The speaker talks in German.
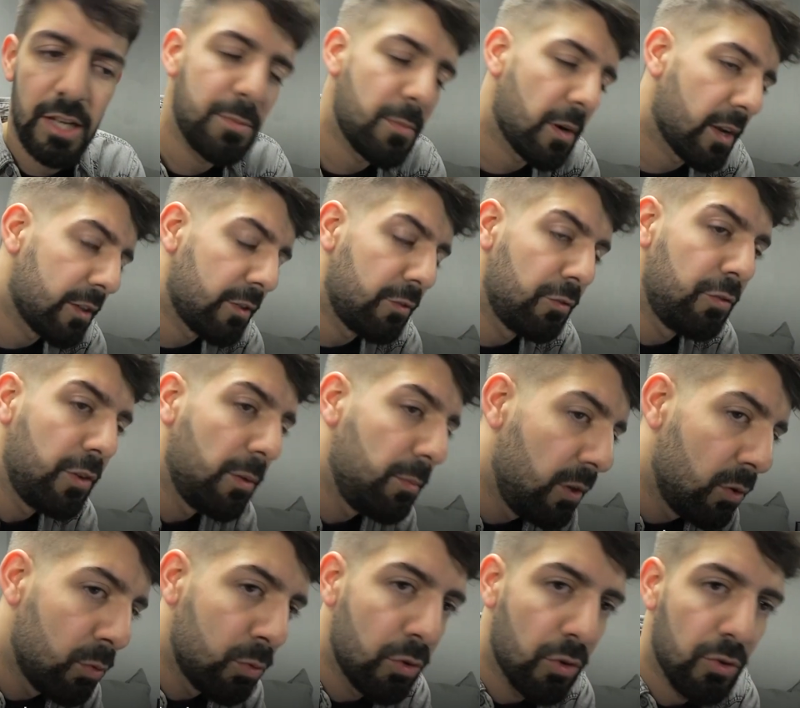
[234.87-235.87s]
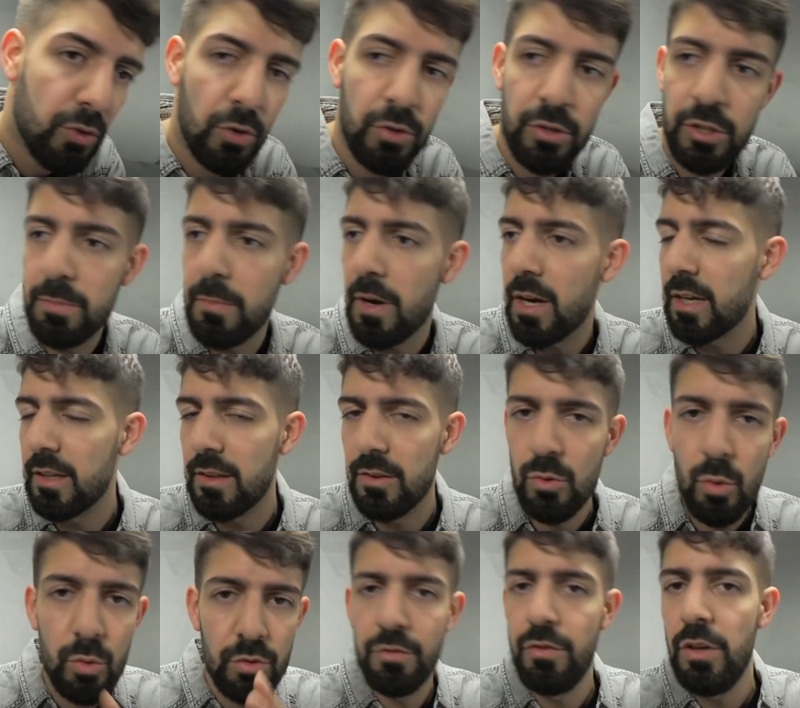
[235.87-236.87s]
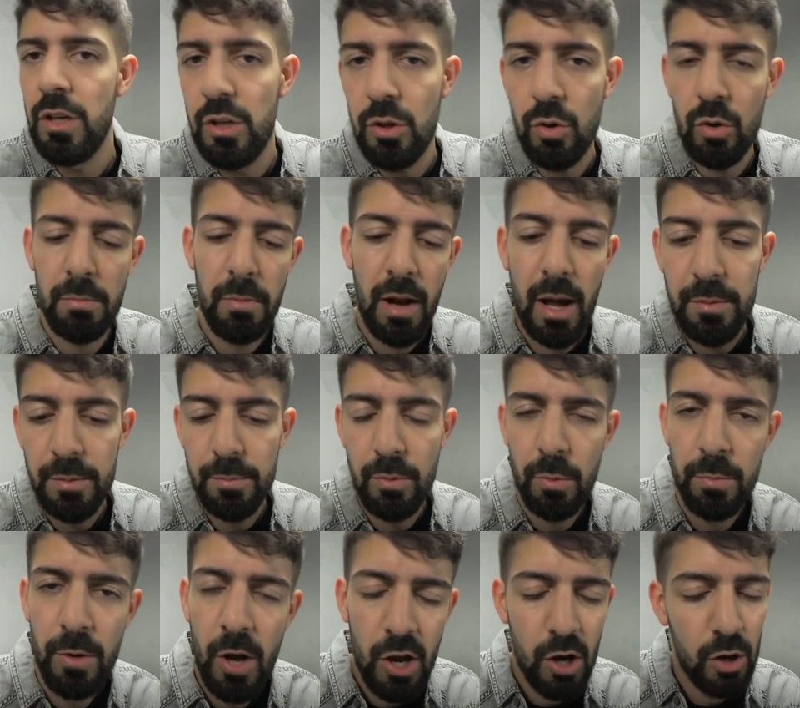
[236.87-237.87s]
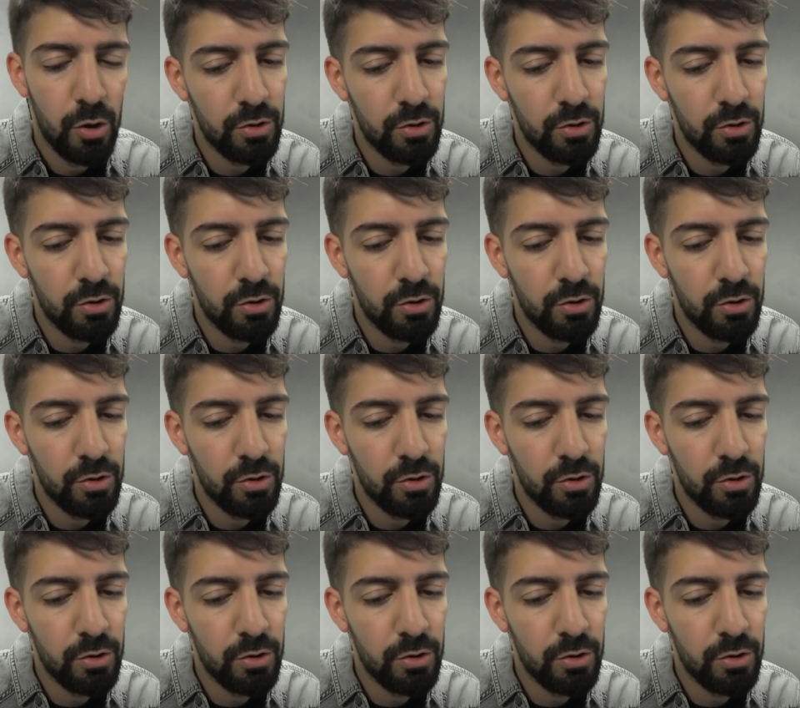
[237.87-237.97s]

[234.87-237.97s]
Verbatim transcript: ich mache jetzt einen 4-Minuten-Song, ich mache jetzt so ein Video und blablablub